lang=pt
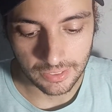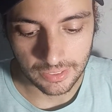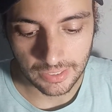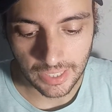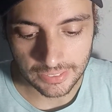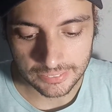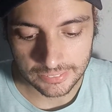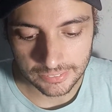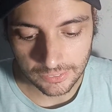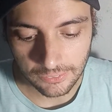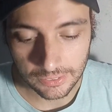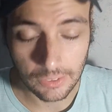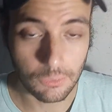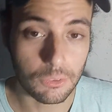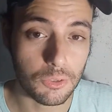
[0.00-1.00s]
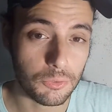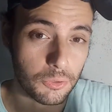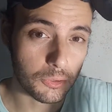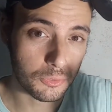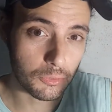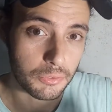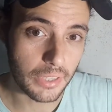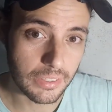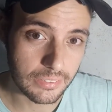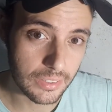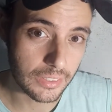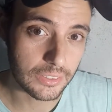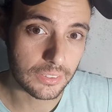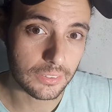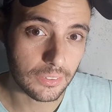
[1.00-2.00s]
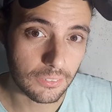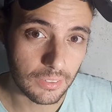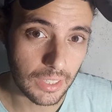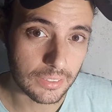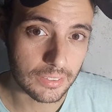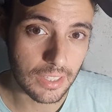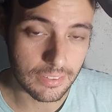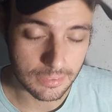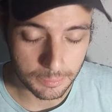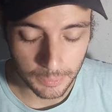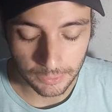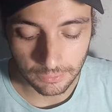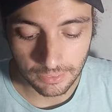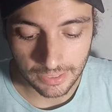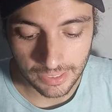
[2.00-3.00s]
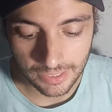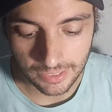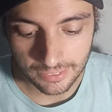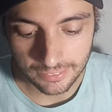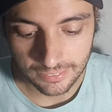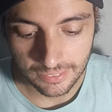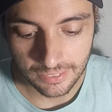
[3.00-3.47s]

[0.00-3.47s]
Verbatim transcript: nasceu, né, quando foram ver a certidão lá de nascimento dela,